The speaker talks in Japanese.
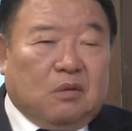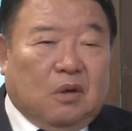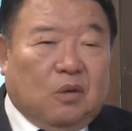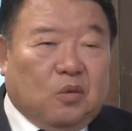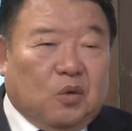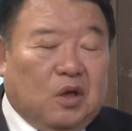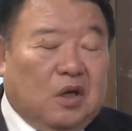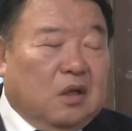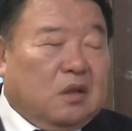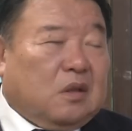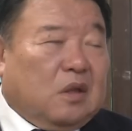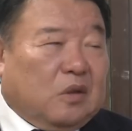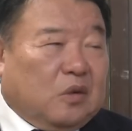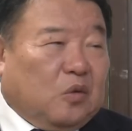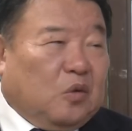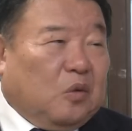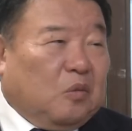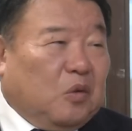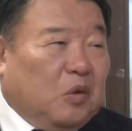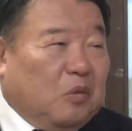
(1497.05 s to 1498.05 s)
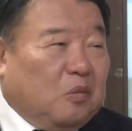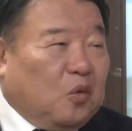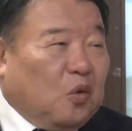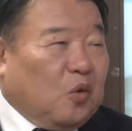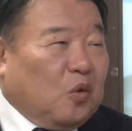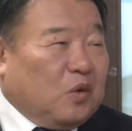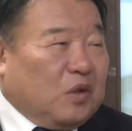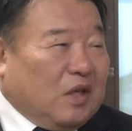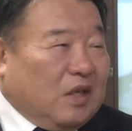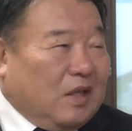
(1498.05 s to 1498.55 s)
とかこれやったって、これも陰謀
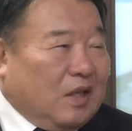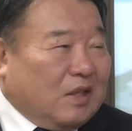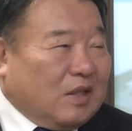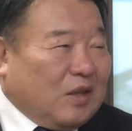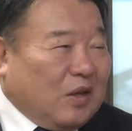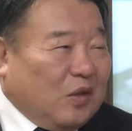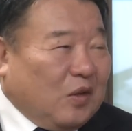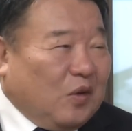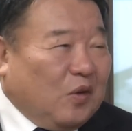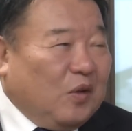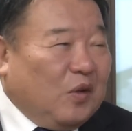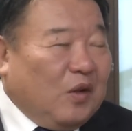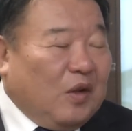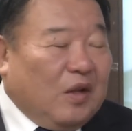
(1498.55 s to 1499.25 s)
論的ですけど、